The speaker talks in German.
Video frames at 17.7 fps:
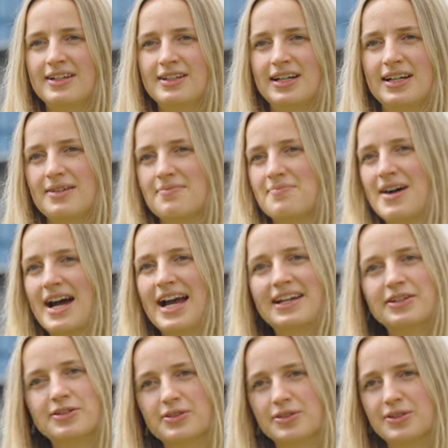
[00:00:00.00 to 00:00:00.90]
ähm,
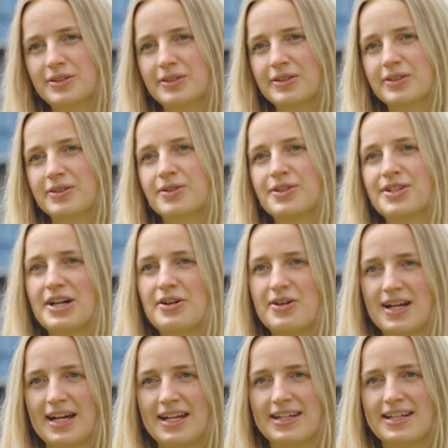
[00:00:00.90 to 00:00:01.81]
Eindrücken und
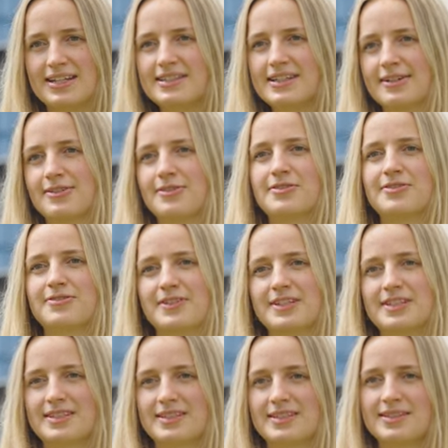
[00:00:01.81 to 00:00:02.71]
auch an
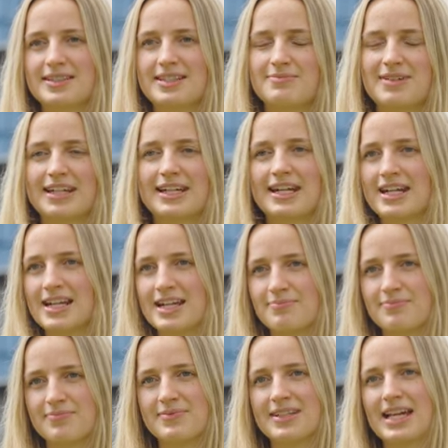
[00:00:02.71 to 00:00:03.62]
Hintergrundwissen, die man dann
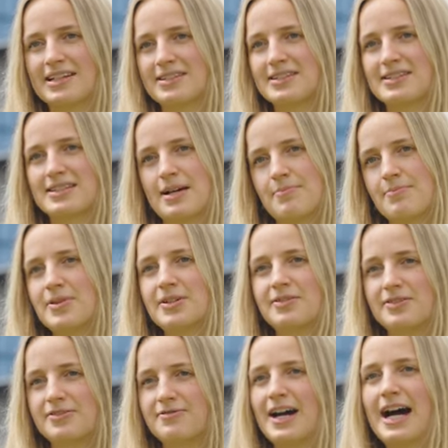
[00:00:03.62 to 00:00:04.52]
eben ja zusammen
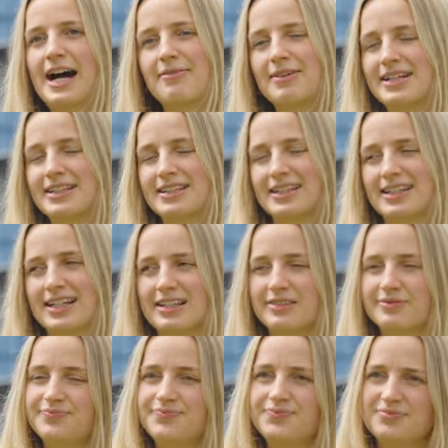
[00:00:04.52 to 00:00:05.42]
irgendwie verarbeiten
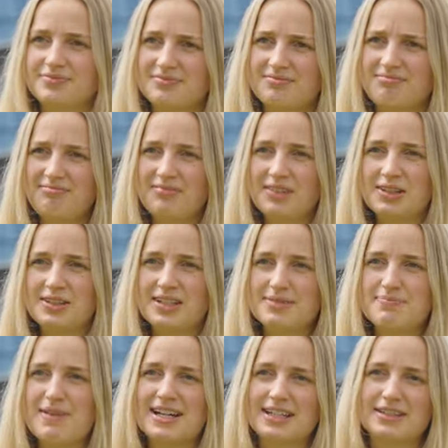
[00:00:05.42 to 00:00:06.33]
kann. Und
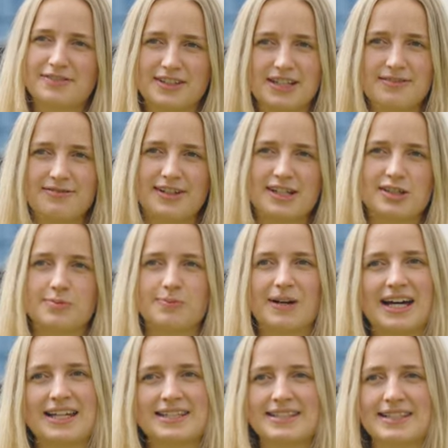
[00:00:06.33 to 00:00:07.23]
es macht auf jeden Fall
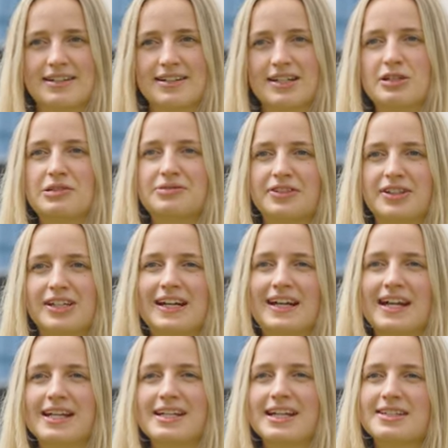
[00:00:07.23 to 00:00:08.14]
Spaß, dann auch
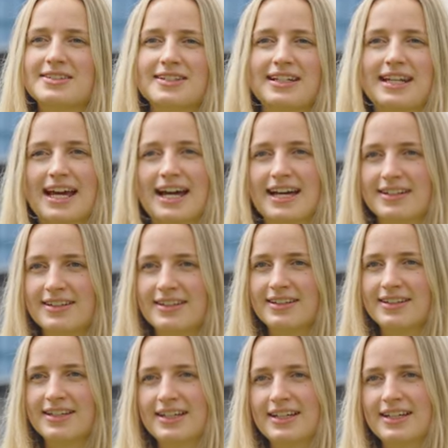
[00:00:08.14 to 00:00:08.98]
voneinander zu lernen.